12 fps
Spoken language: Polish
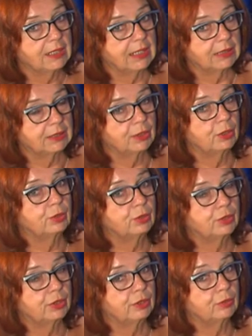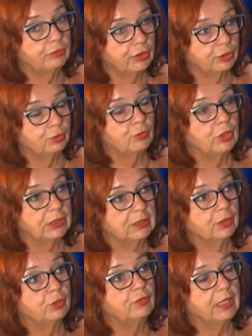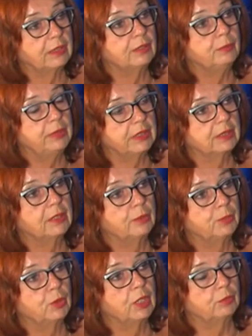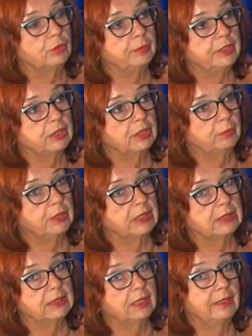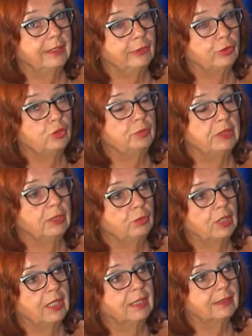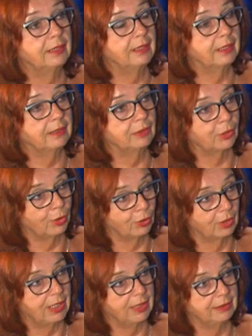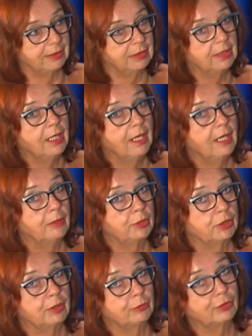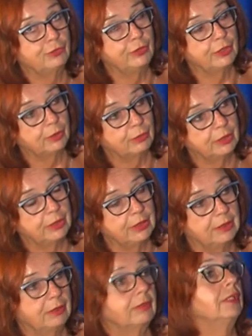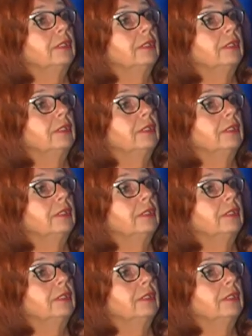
Tak, to już również 24 bieg o Puchar Burmistrza Miasta. Kiedyś miał charakter lokalny, potem rozwinął się do